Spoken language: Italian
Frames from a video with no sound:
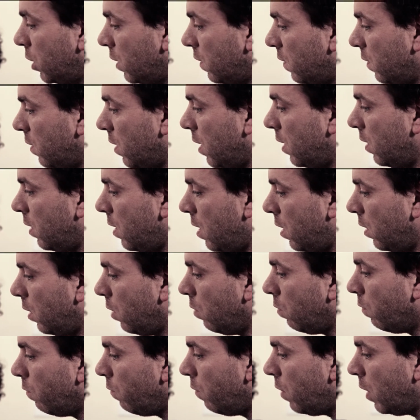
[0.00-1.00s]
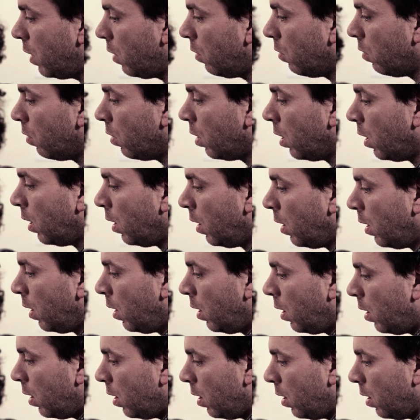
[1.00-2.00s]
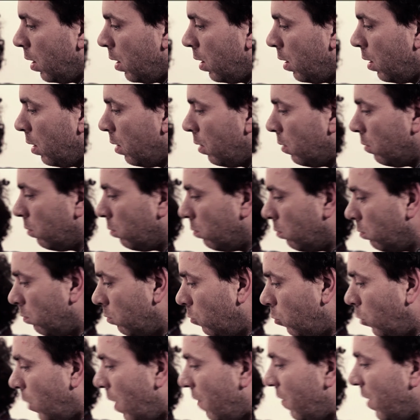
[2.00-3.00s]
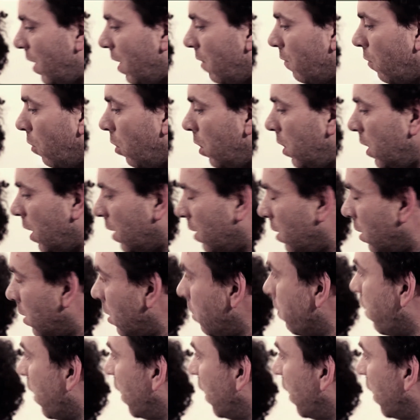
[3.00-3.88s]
c'è stata anche un vero... Eh, una vera voglia di, di,